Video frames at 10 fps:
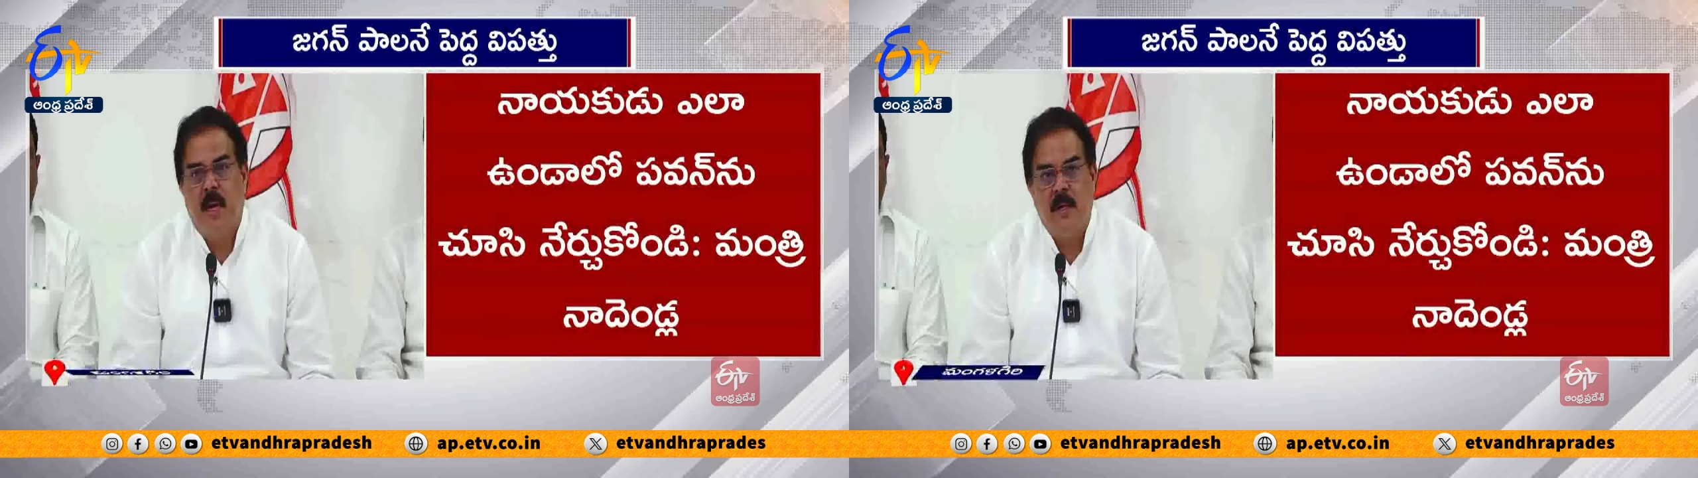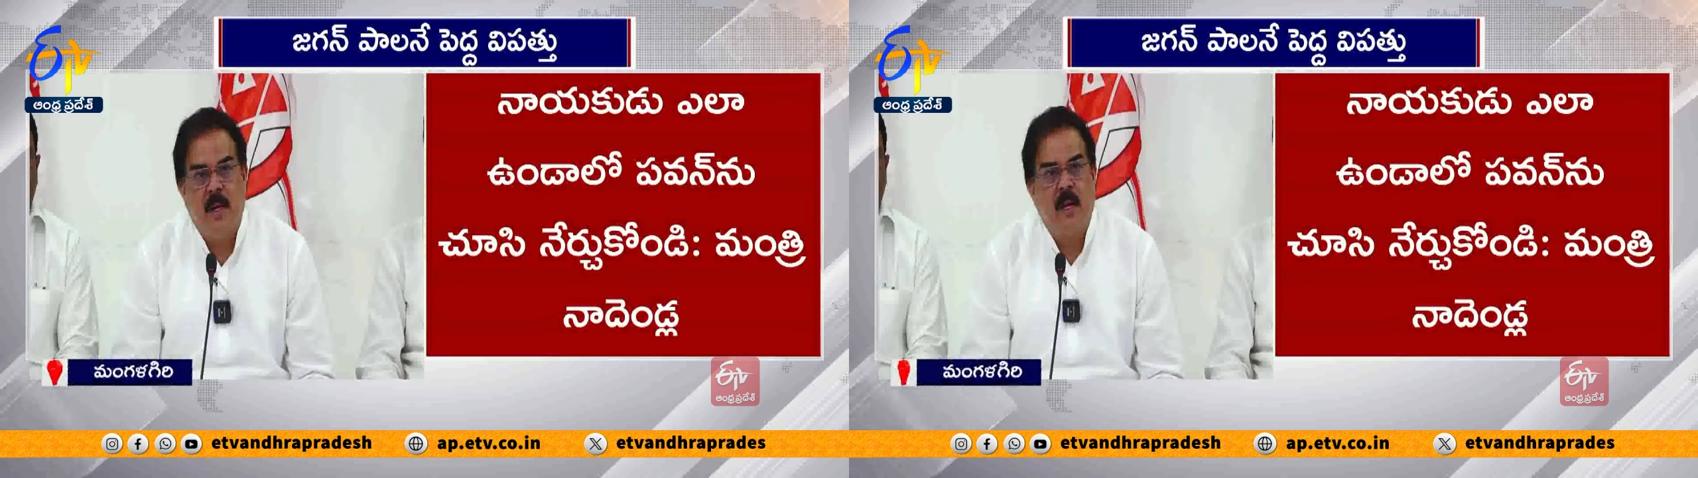
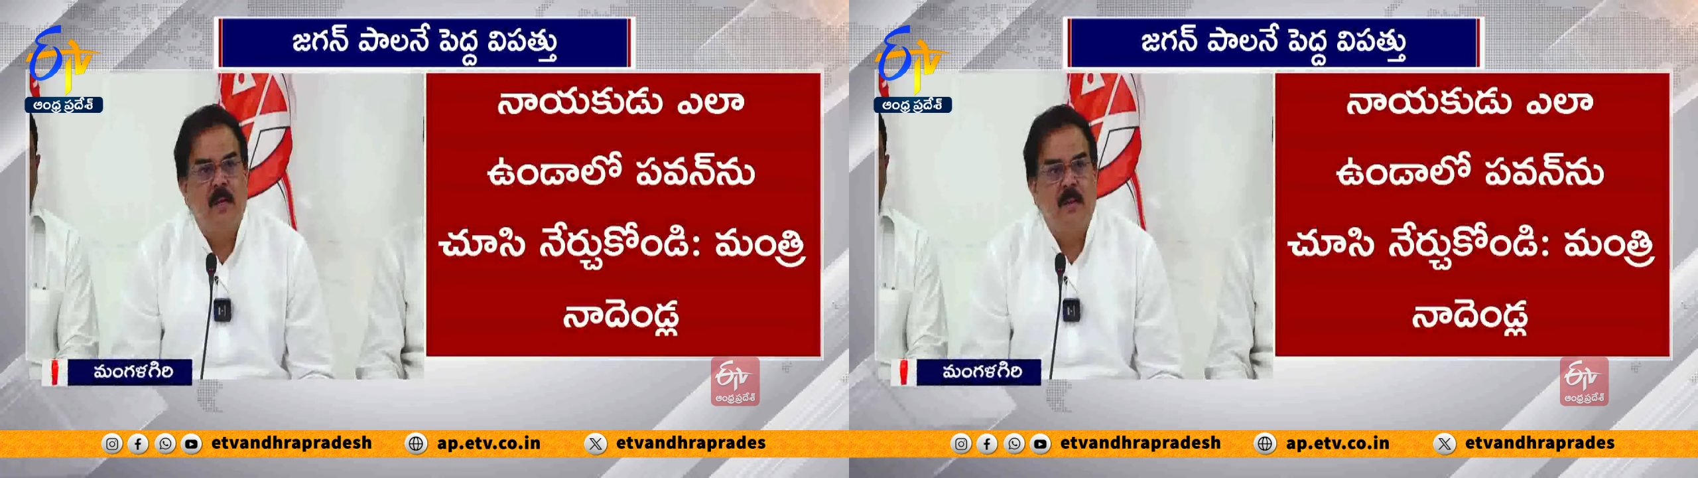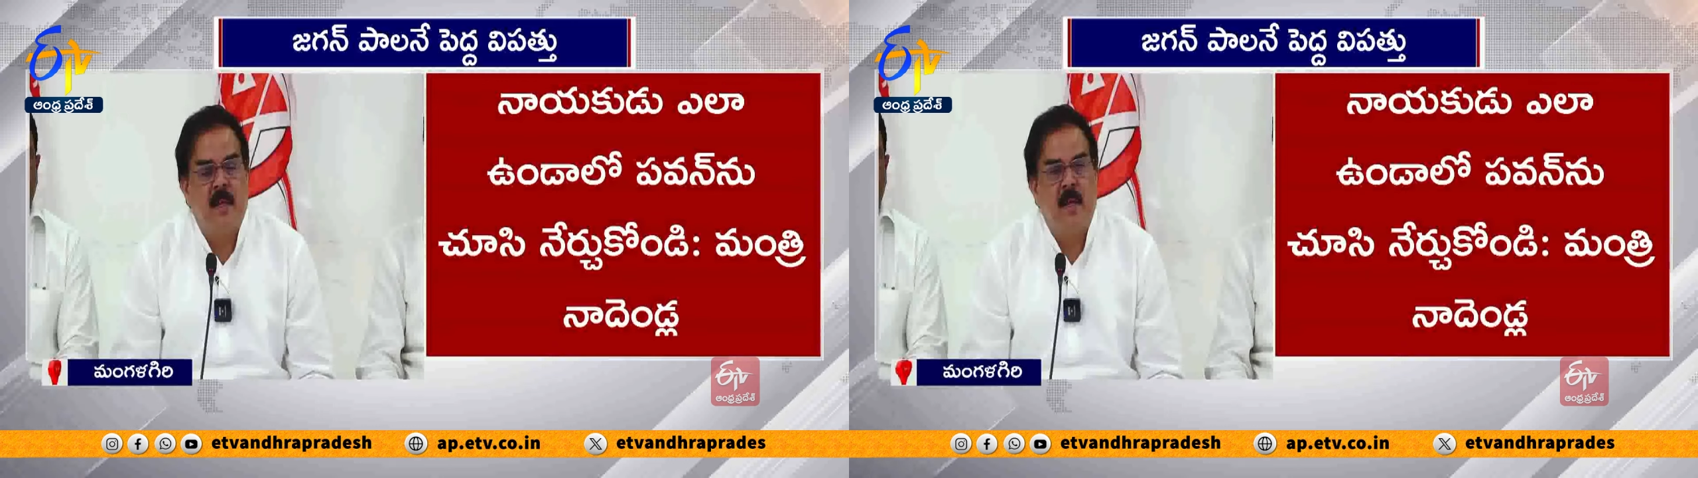అధికార
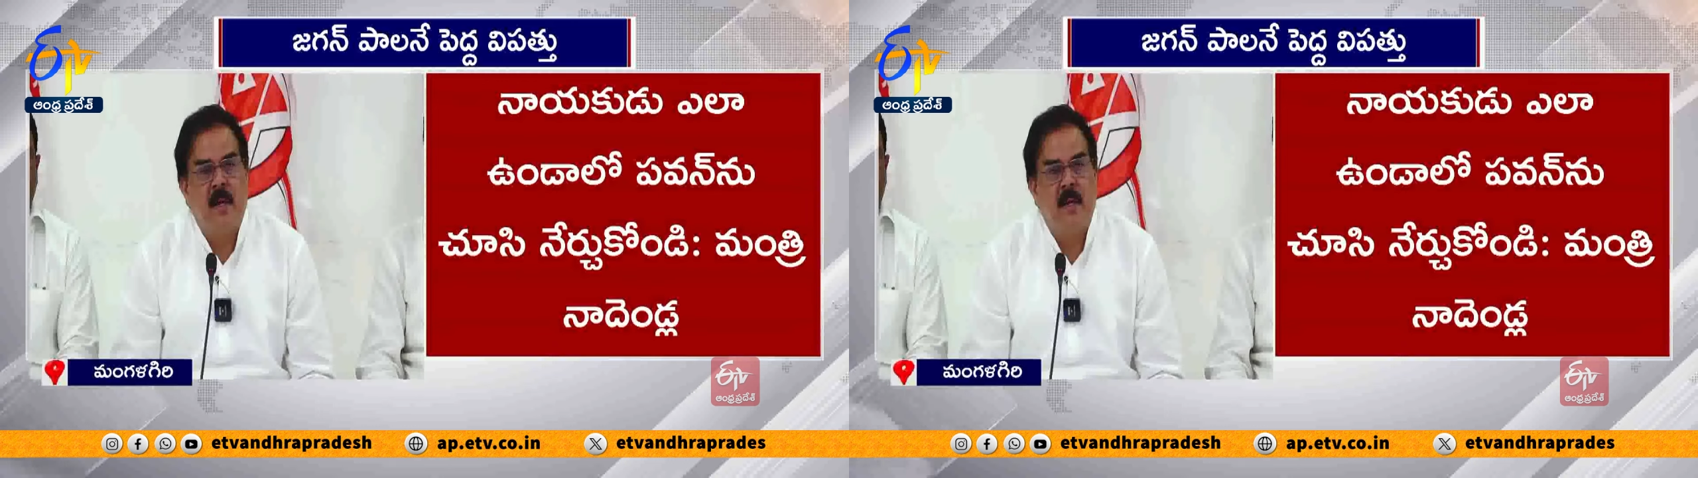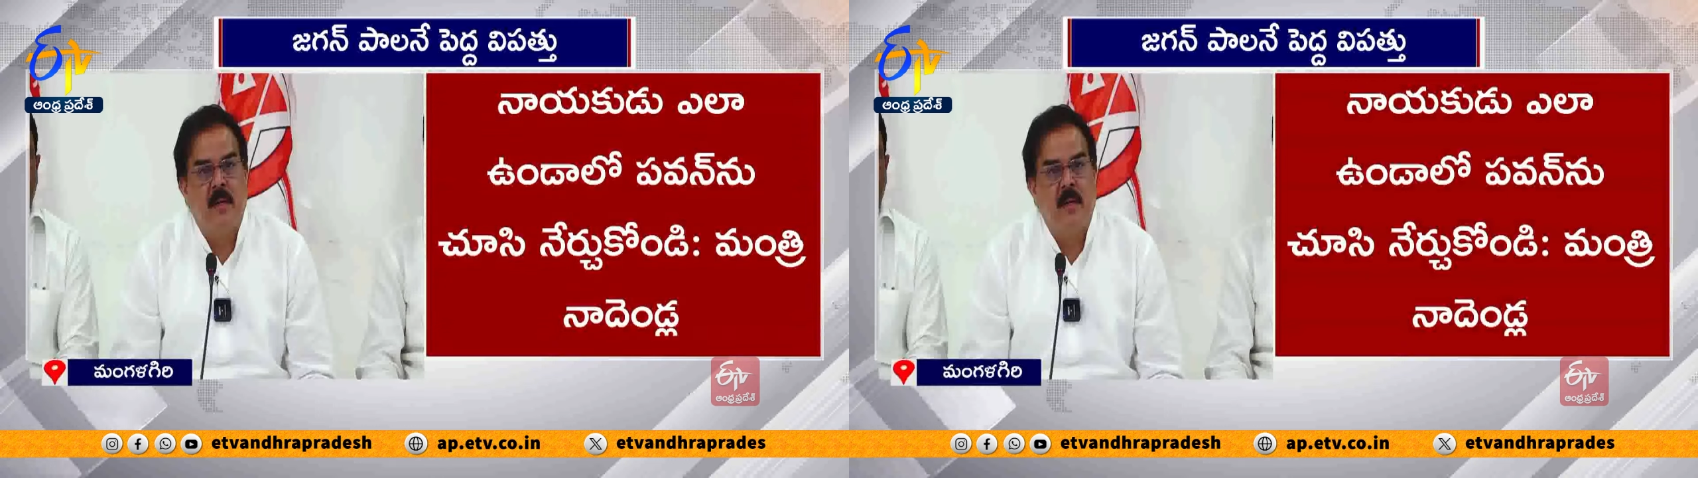
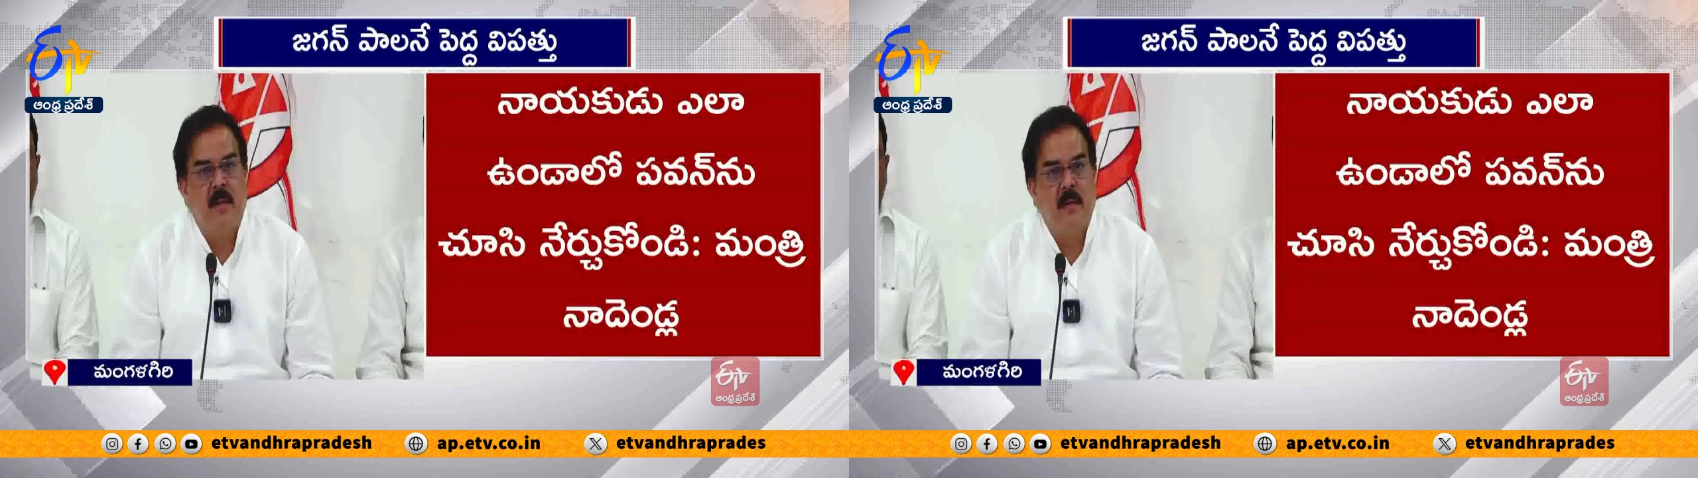యంత్రాంగాన్ని